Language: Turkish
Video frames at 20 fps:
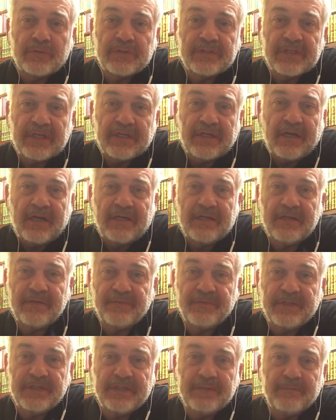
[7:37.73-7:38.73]
Sana
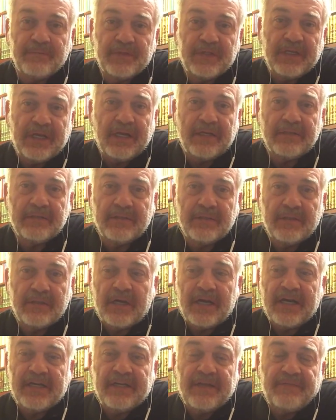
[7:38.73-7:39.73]
Hanefiyim diyen
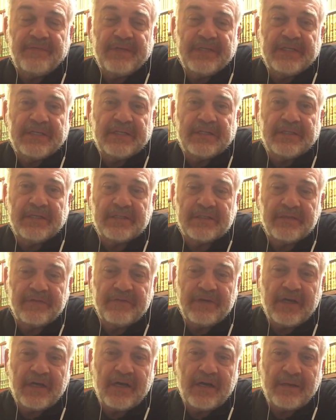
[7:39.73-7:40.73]
Hanefi
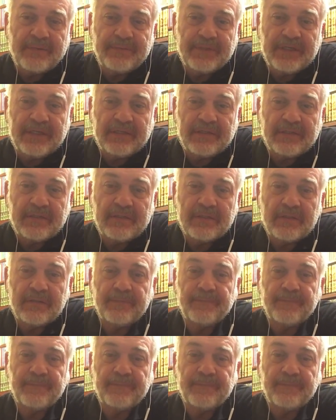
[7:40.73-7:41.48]
kılıklı ve Habilik.